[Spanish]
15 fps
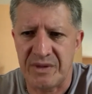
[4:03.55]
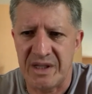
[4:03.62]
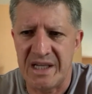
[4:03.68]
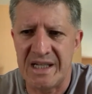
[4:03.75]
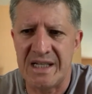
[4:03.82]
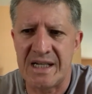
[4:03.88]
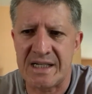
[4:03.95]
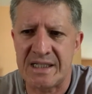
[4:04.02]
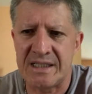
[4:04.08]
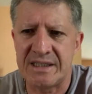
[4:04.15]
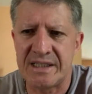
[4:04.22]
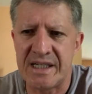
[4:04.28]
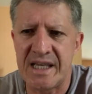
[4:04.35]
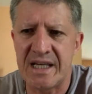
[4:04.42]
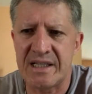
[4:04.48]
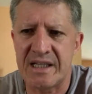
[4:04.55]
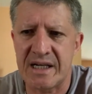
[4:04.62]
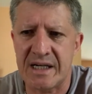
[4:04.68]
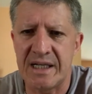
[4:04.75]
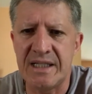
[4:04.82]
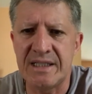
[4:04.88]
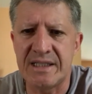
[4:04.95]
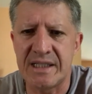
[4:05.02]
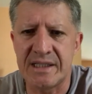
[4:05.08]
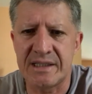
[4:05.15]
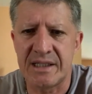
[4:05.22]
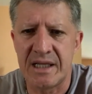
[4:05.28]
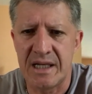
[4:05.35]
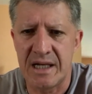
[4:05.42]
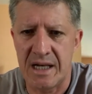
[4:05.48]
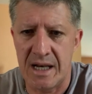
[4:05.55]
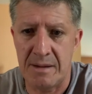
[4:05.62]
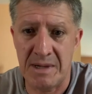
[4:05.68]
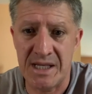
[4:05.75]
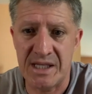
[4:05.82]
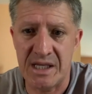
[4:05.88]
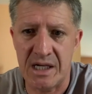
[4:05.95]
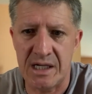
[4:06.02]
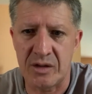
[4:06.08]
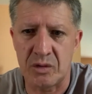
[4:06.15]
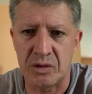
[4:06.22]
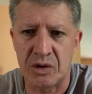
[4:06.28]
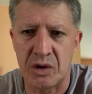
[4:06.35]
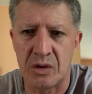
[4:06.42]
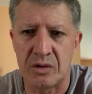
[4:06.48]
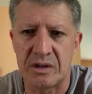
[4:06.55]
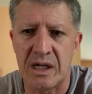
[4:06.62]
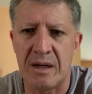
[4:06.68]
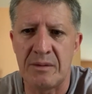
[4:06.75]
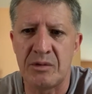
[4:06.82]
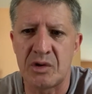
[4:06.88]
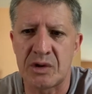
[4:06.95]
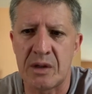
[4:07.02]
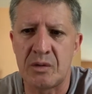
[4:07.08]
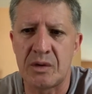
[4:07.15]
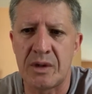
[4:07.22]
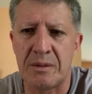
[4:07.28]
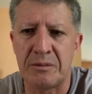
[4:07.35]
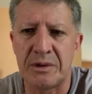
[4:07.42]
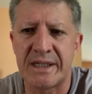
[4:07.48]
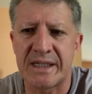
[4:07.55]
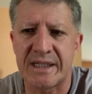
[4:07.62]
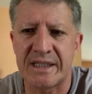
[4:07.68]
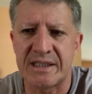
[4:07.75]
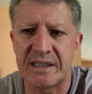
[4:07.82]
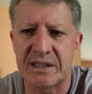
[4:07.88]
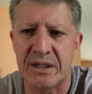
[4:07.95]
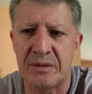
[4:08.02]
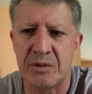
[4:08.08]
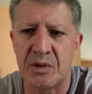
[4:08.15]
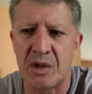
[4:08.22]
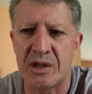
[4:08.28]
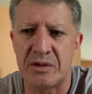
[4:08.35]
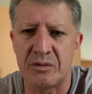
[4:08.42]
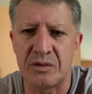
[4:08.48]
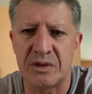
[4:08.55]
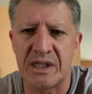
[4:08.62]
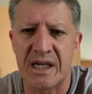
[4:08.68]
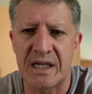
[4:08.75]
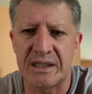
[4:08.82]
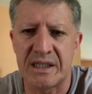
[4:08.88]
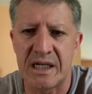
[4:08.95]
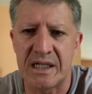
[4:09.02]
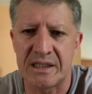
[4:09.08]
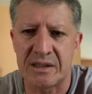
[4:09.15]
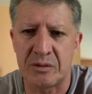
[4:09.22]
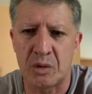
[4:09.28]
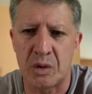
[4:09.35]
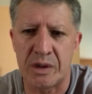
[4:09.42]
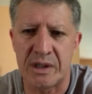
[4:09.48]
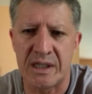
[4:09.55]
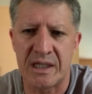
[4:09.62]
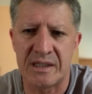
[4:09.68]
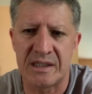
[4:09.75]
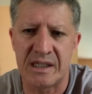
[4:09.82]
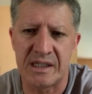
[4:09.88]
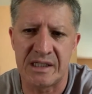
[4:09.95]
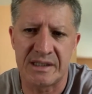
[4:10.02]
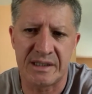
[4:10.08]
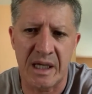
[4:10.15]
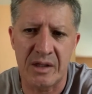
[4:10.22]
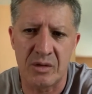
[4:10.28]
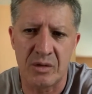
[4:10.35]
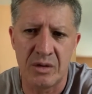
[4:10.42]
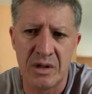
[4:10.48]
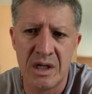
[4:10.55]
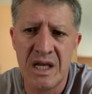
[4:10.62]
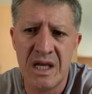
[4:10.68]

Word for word: En la ranchería de raíces, la maña le cosió los labios a una mujer que se atrevió a denunciar ante las autoridades del Estado